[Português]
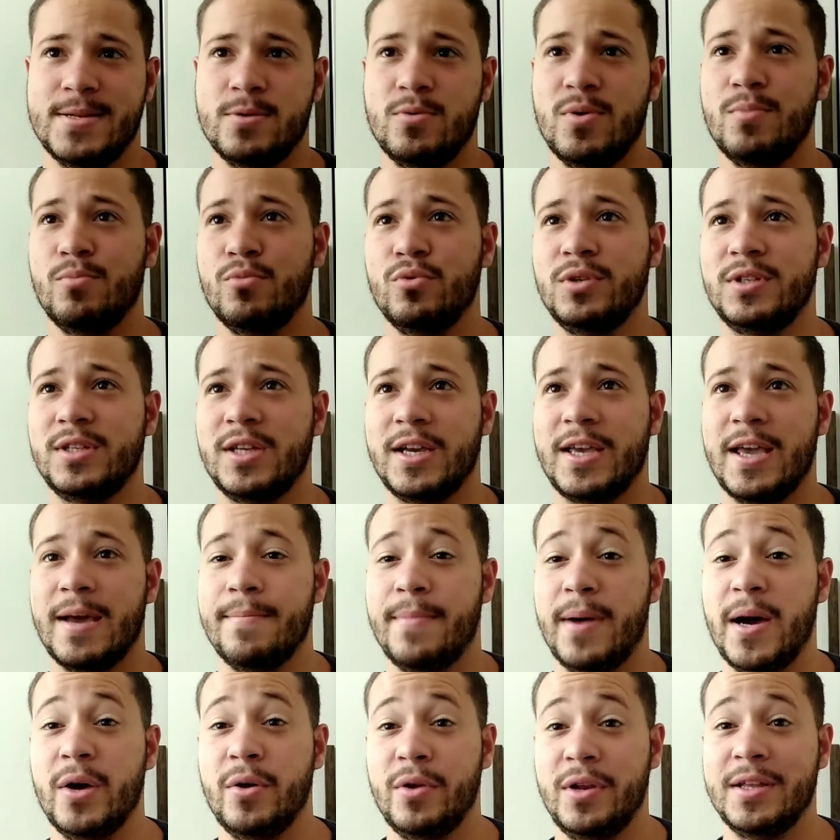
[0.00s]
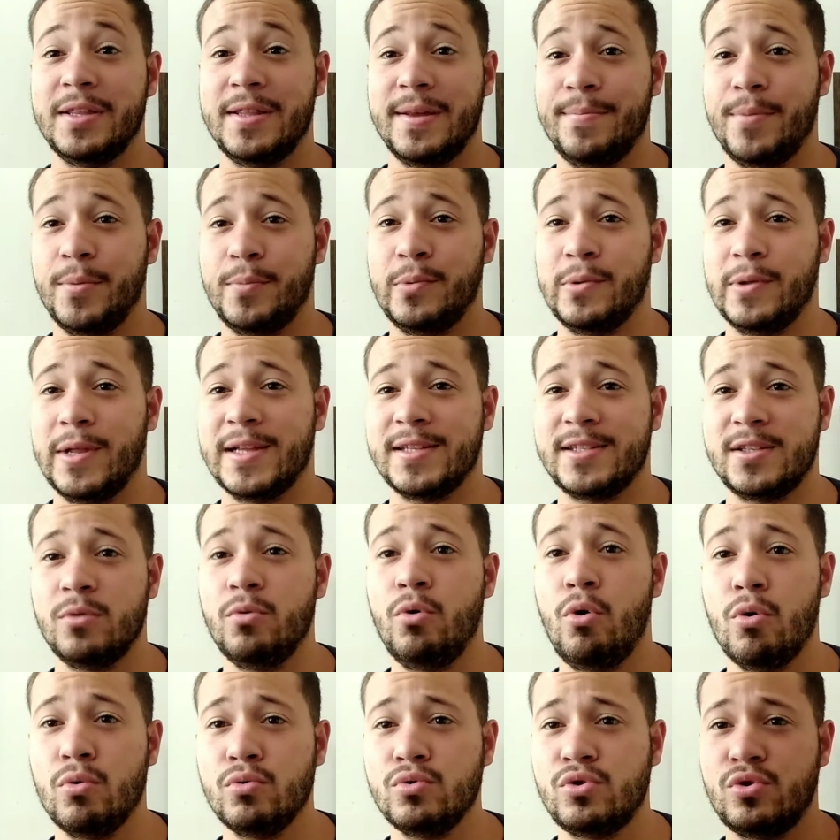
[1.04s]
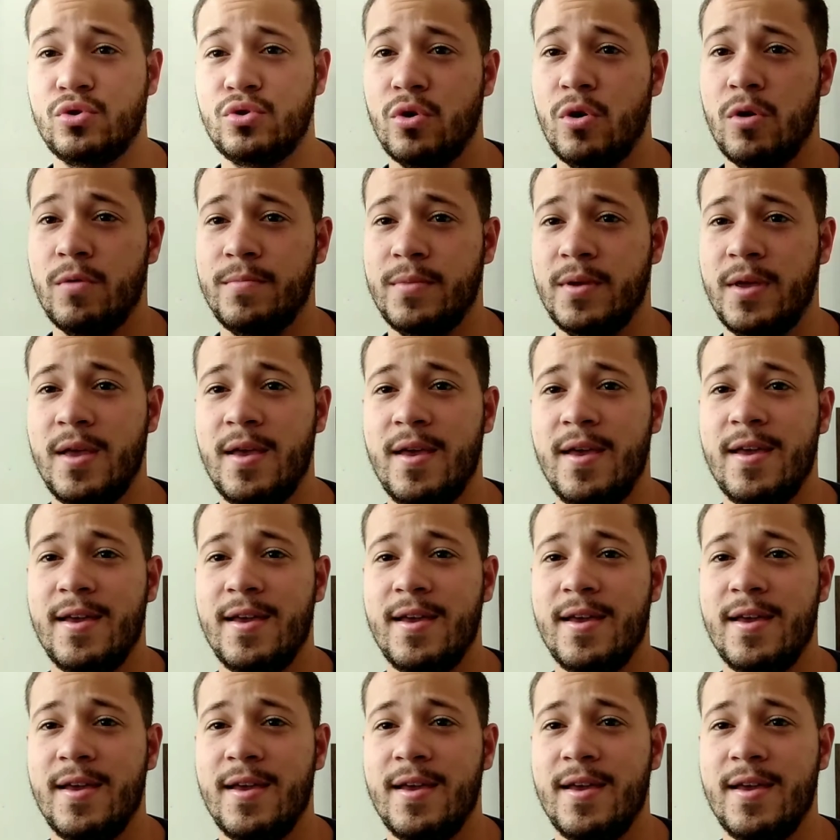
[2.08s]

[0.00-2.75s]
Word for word: uma música que a maioria da população consome,